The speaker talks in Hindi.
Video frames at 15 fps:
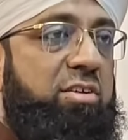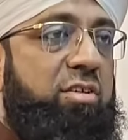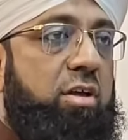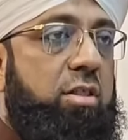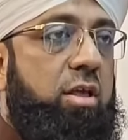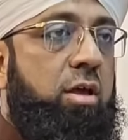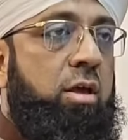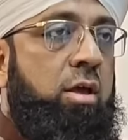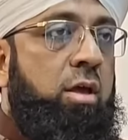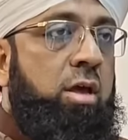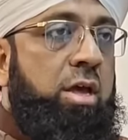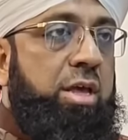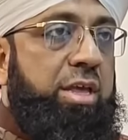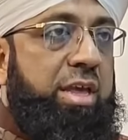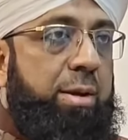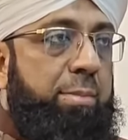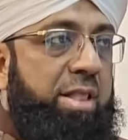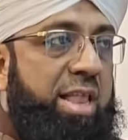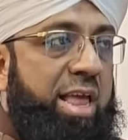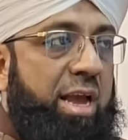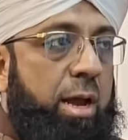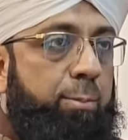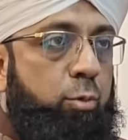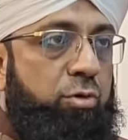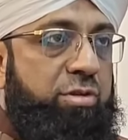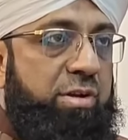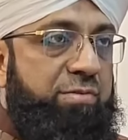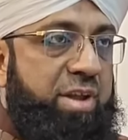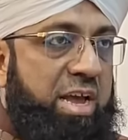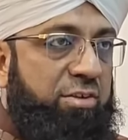से रख सकते हैं ये मिल जाएगा आपको
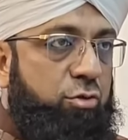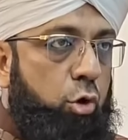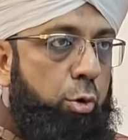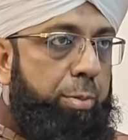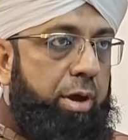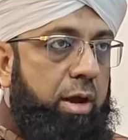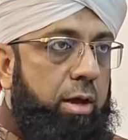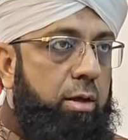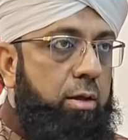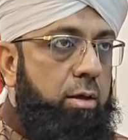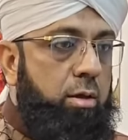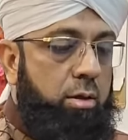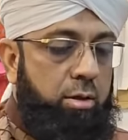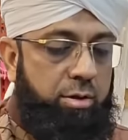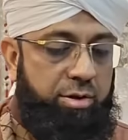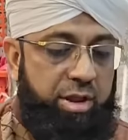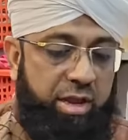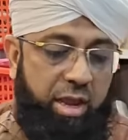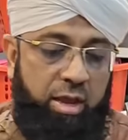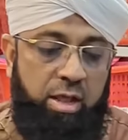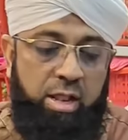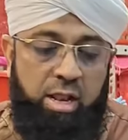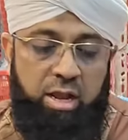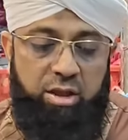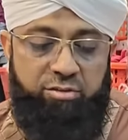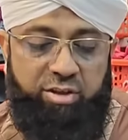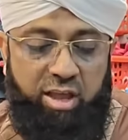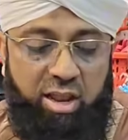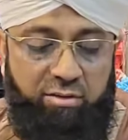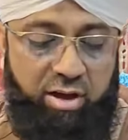सिर्फ ढाई सौ रुपए का ठीक है इसके